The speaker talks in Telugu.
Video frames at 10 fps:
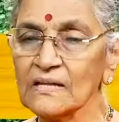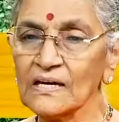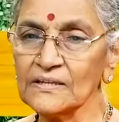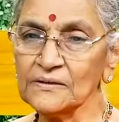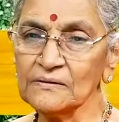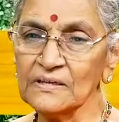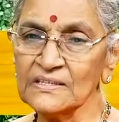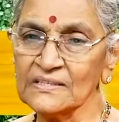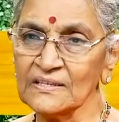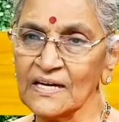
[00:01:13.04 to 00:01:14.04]
తల్లిదండ్రులు
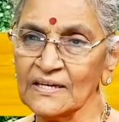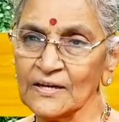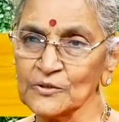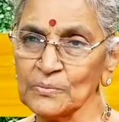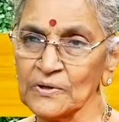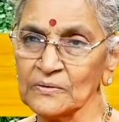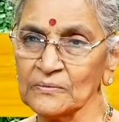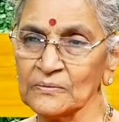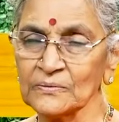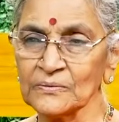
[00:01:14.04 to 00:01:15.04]
ఇచ్చిన దాన్ని ఖర్చు
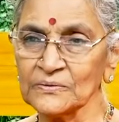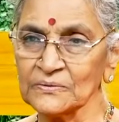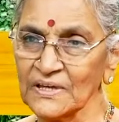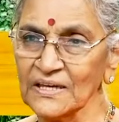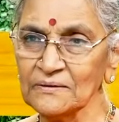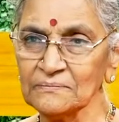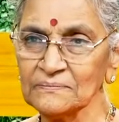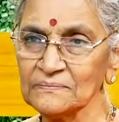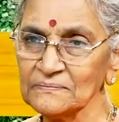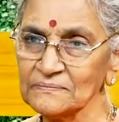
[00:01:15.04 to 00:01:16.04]
పెట్టుకుంటూ కూర్చుంటే
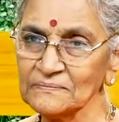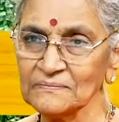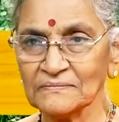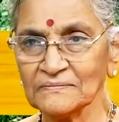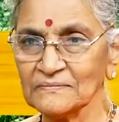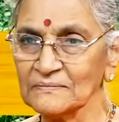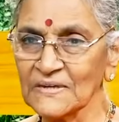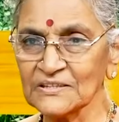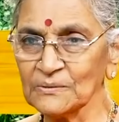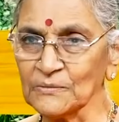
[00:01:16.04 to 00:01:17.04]

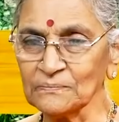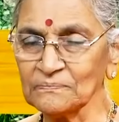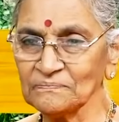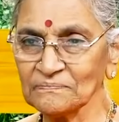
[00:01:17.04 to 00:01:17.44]
మధ్యమం